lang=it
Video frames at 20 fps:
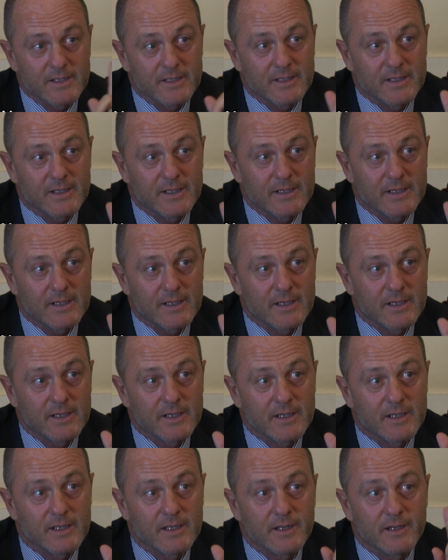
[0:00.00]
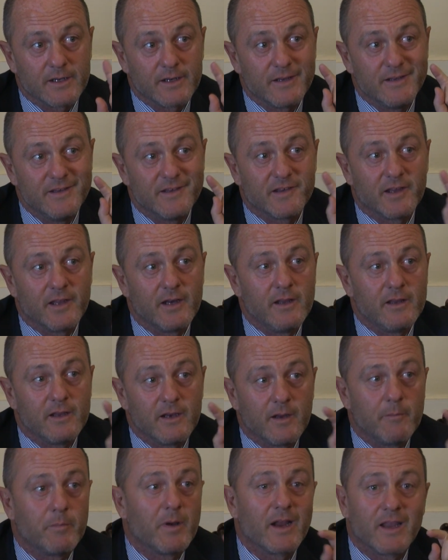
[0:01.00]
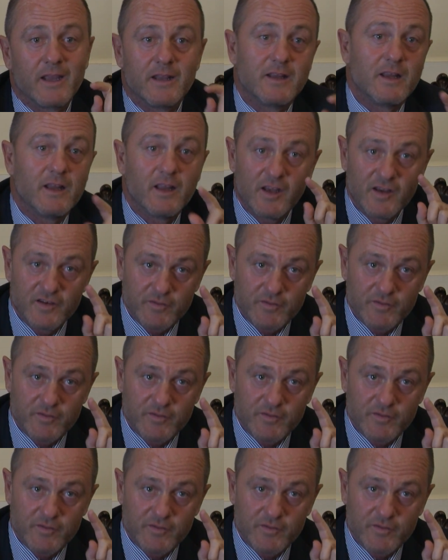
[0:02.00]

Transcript: eh, inseriti nei pacchetti degli